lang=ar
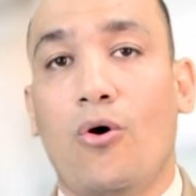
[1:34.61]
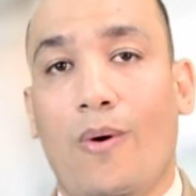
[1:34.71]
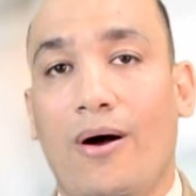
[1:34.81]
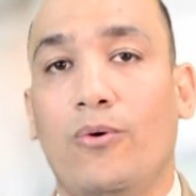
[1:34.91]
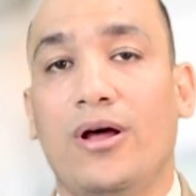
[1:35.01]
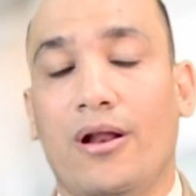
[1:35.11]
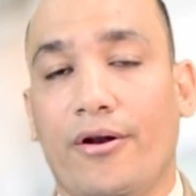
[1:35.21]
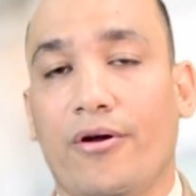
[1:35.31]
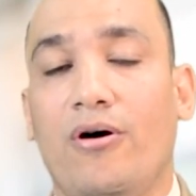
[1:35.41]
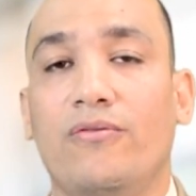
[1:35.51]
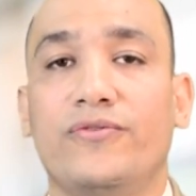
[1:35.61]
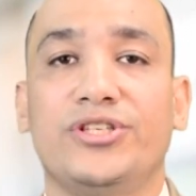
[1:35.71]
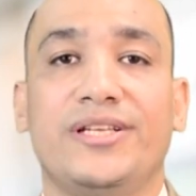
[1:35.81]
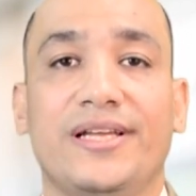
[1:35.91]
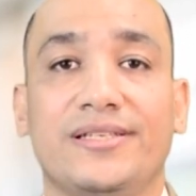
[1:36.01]
واحولها لارقام في
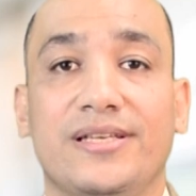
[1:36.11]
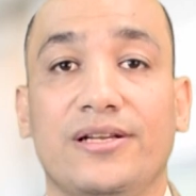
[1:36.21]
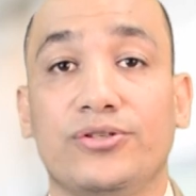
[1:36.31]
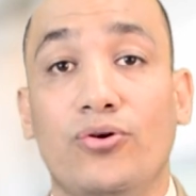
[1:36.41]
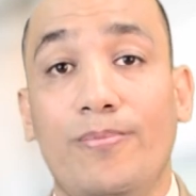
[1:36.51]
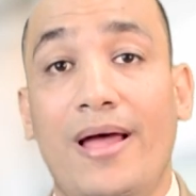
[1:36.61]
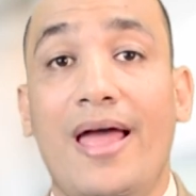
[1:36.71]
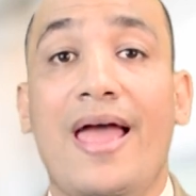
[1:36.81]
شيت الاكسل ثم